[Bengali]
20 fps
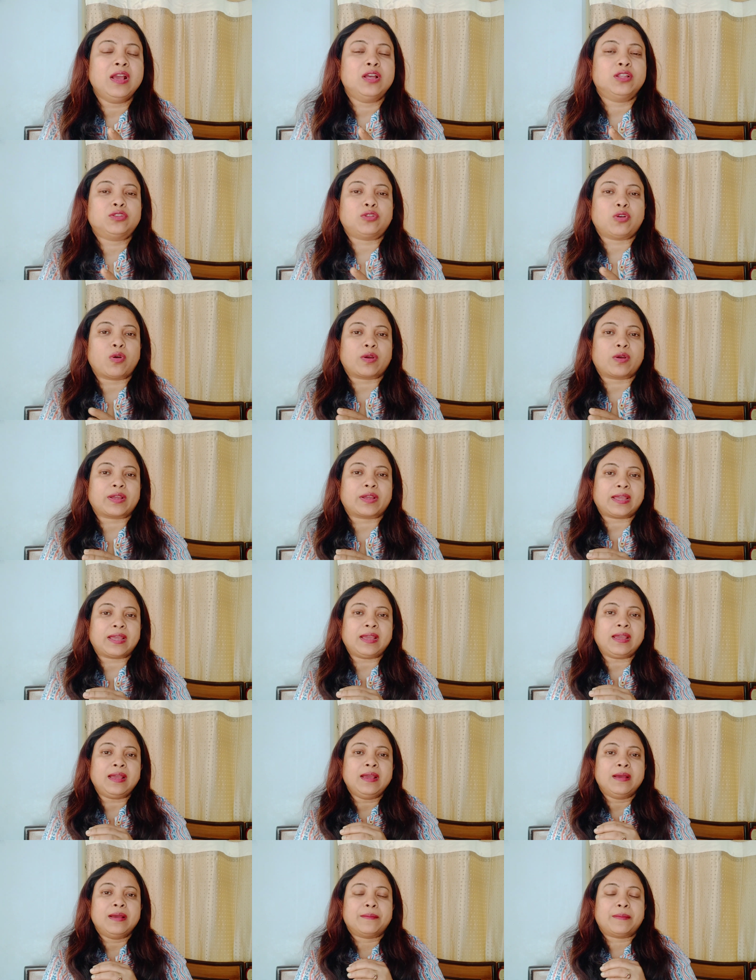ত্বককে
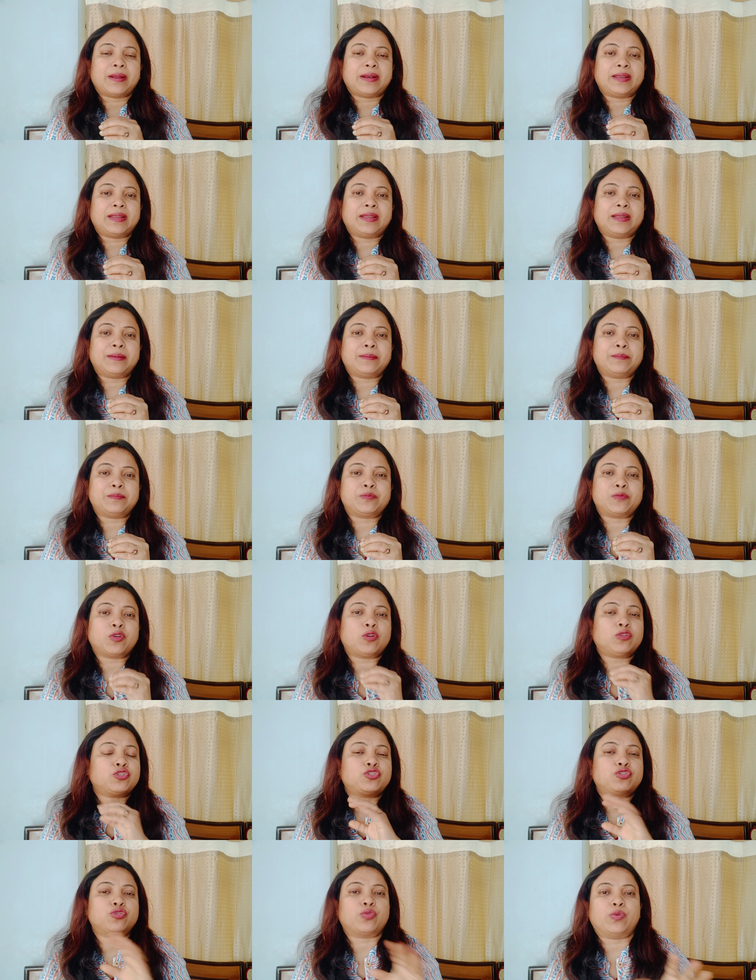মানে
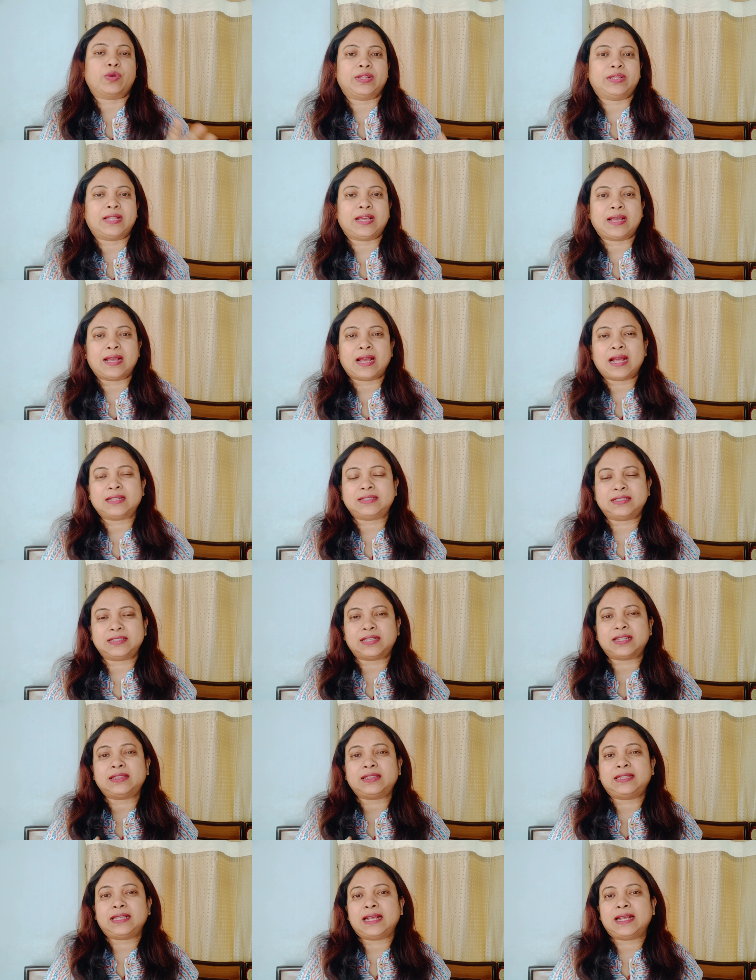নষ্ট করে দেয় আর যেটা